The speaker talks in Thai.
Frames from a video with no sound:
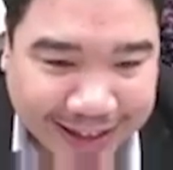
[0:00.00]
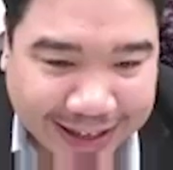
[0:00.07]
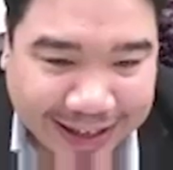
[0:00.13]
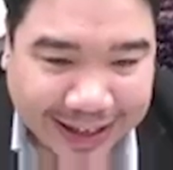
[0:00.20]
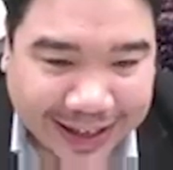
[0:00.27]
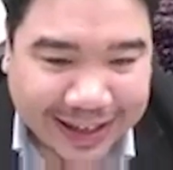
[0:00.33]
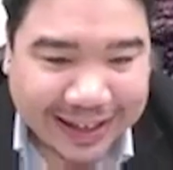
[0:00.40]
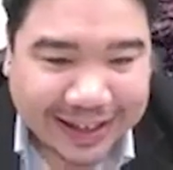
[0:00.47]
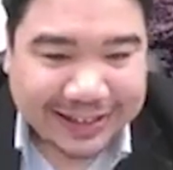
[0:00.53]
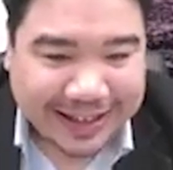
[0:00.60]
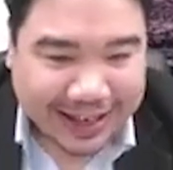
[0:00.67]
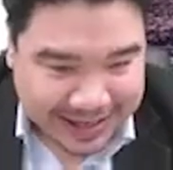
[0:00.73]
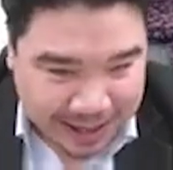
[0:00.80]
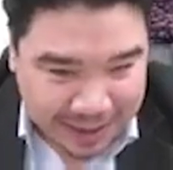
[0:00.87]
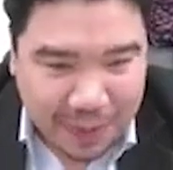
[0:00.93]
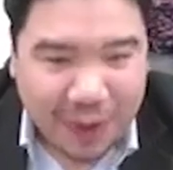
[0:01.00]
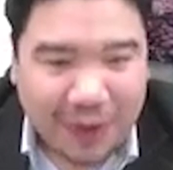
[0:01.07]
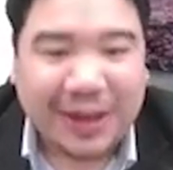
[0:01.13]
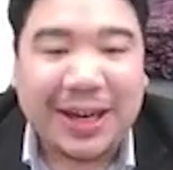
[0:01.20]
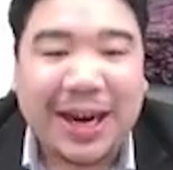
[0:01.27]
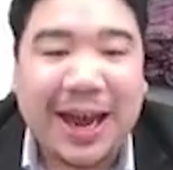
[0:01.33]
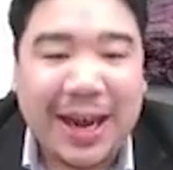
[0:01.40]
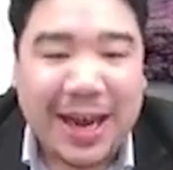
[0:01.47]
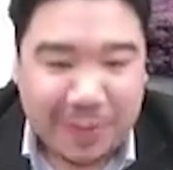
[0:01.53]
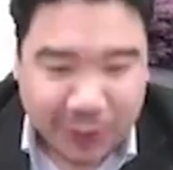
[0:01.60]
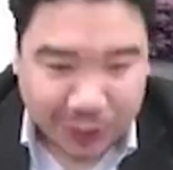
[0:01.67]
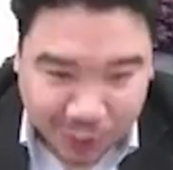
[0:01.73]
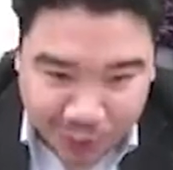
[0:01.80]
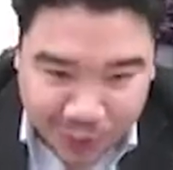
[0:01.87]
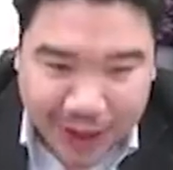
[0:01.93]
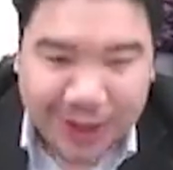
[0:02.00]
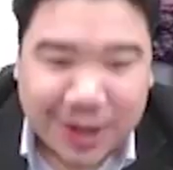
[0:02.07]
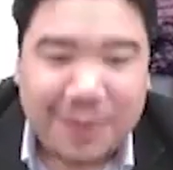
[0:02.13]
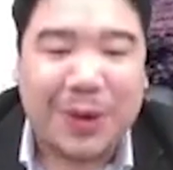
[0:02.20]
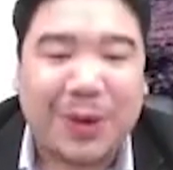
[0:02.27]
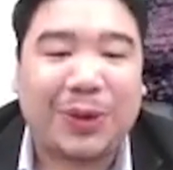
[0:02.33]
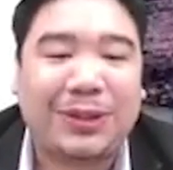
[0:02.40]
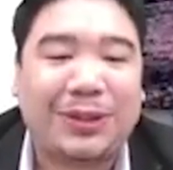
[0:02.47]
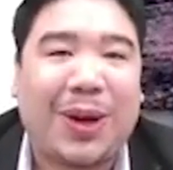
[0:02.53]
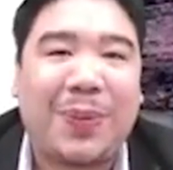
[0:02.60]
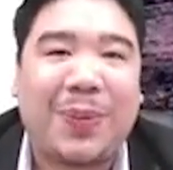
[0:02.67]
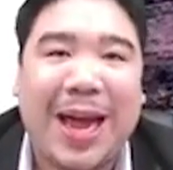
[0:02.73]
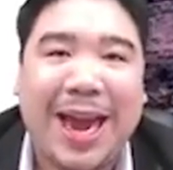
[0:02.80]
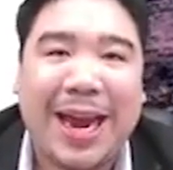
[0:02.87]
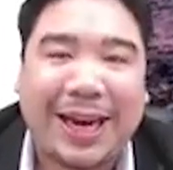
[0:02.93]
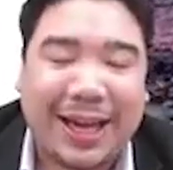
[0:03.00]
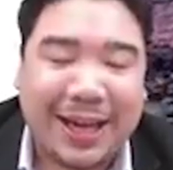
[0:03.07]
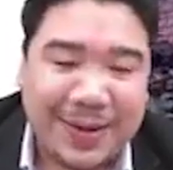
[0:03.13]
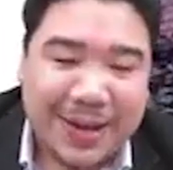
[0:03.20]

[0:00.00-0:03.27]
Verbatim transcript: ต่อแต่จันบอกเลยนะเอกปฐมวัยก็มีคนสอบได้นะ